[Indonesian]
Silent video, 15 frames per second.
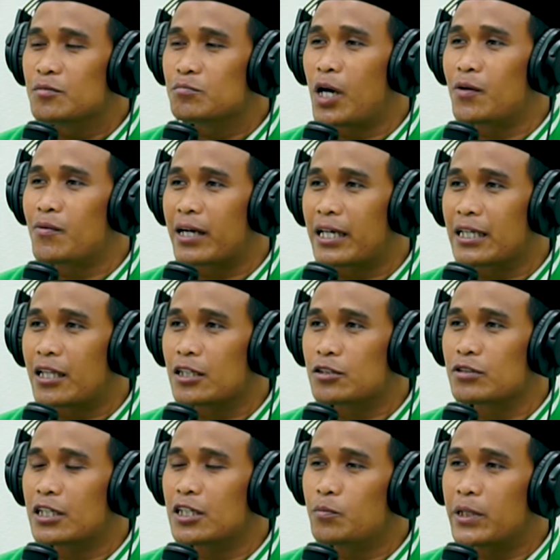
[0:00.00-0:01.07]
bahwa kita
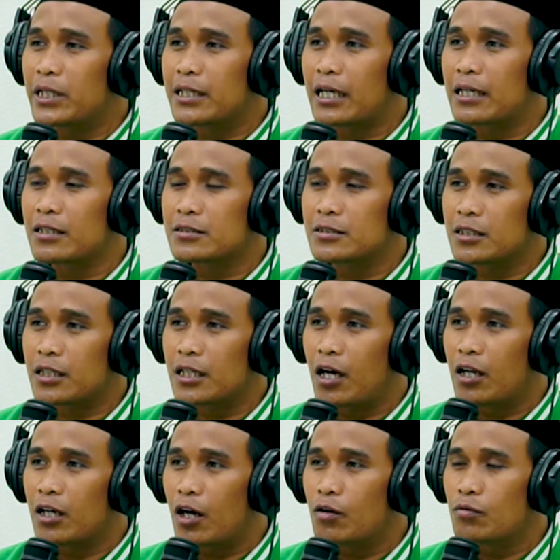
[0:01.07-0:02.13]
sudah diberikan rezeki
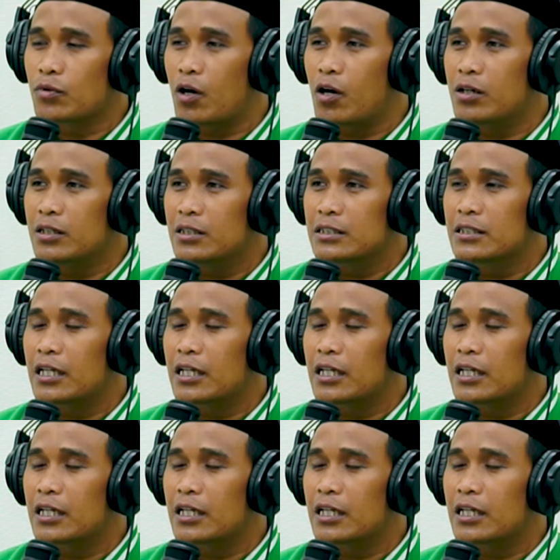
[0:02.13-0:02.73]
oleh Allah